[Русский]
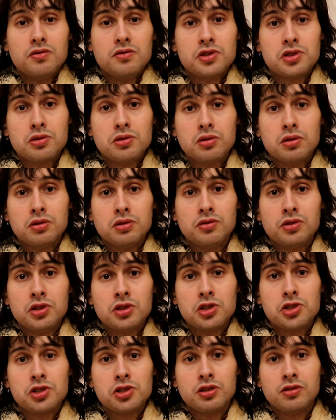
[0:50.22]
Весной
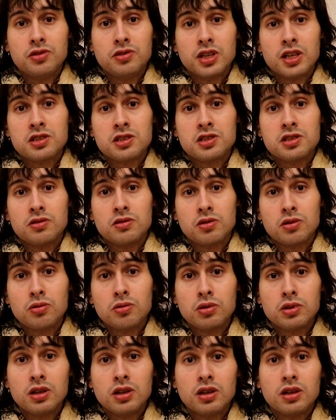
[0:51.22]
2012
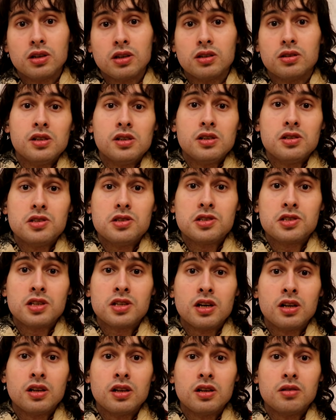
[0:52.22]
года не
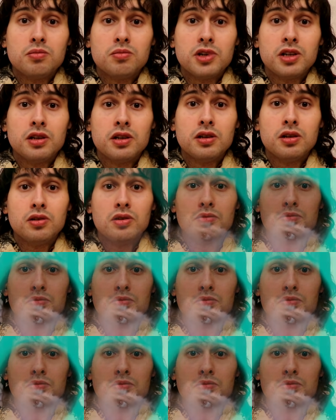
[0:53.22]
стало моей